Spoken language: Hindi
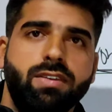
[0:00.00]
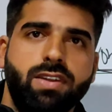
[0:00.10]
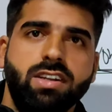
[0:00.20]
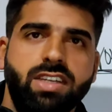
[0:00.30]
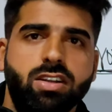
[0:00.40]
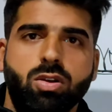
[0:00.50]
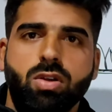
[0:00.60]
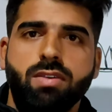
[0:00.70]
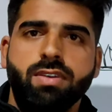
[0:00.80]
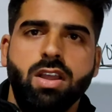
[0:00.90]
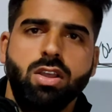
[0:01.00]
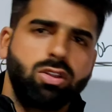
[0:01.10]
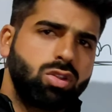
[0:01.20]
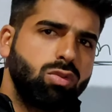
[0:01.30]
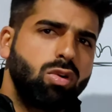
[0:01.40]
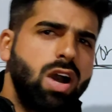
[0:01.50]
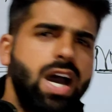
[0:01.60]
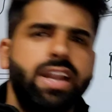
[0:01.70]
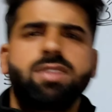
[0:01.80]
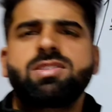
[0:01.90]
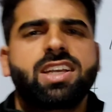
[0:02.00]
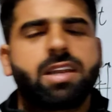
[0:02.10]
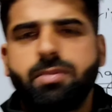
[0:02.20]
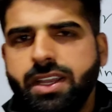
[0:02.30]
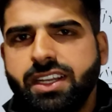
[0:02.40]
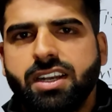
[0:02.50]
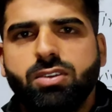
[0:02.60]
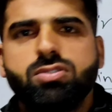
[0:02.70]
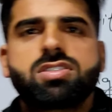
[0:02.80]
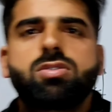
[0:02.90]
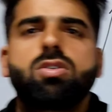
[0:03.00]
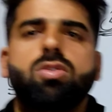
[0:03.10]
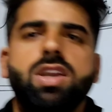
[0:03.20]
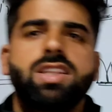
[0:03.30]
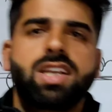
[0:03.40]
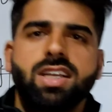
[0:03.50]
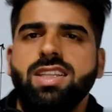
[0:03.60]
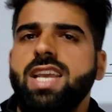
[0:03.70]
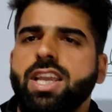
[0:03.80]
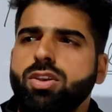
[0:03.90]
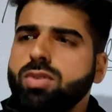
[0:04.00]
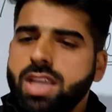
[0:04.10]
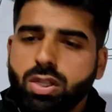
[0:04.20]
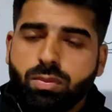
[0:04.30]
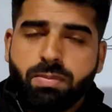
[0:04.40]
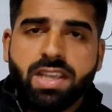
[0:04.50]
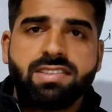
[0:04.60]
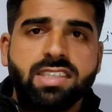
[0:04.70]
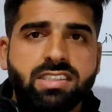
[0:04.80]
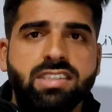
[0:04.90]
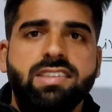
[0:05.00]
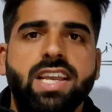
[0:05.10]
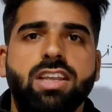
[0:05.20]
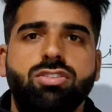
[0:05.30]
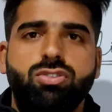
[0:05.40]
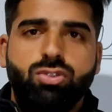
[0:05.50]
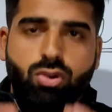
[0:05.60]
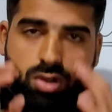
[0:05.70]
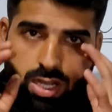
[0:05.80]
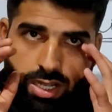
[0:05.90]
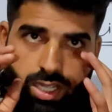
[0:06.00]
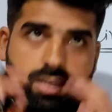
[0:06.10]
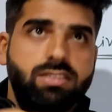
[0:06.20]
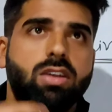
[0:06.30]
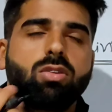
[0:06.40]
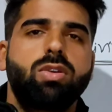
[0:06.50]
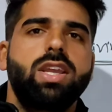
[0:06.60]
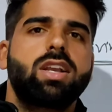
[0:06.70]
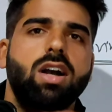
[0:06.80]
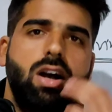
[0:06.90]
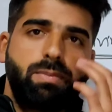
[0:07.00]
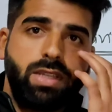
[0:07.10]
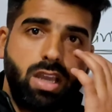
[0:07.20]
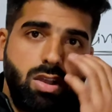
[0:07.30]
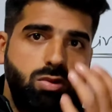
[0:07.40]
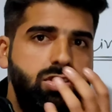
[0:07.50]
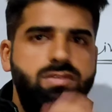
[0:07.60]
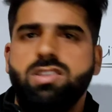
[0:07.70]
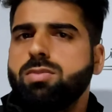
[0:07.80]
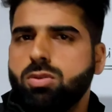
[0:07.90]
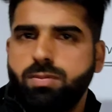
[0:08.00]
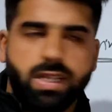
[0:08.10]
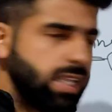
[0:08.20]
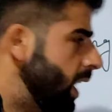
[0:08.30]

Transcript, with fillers: डिफ्रेंशिएट करो आप तो वो आराम से कर पाएगा उसको कोई दिक्कत नहीं आएगी क्योंकि ये तो बेसिक चीज़ें हैं जो इंसान को एक अपनी आंखों से विजिबल हो पाता